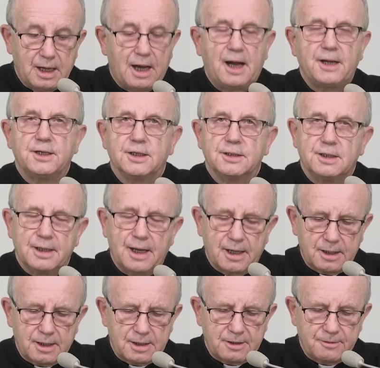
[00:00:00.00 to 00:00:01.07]
A jednak
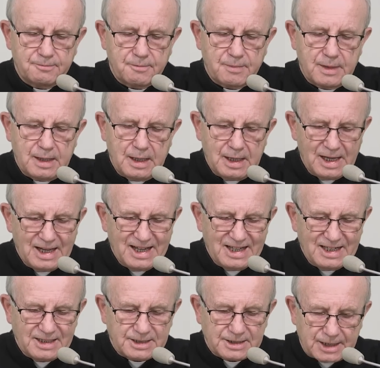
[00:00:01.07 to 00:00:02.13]

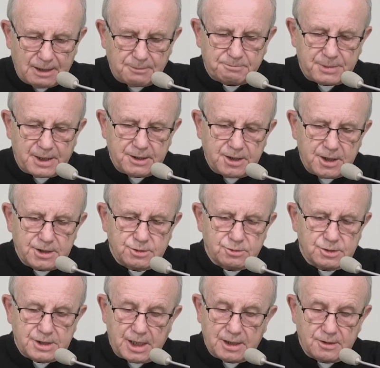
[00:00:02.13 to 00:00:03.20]
sam Pan
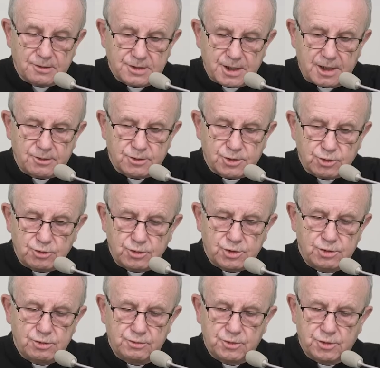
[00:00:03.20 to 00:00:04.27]
Jezus, zachęcając
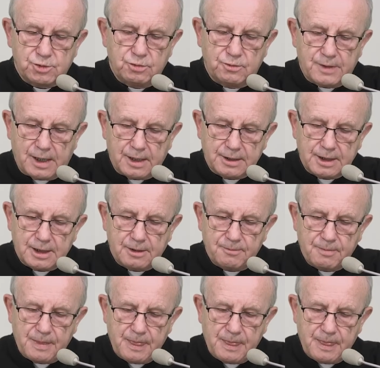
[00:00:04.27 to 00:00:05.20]
uczniów do czuwania,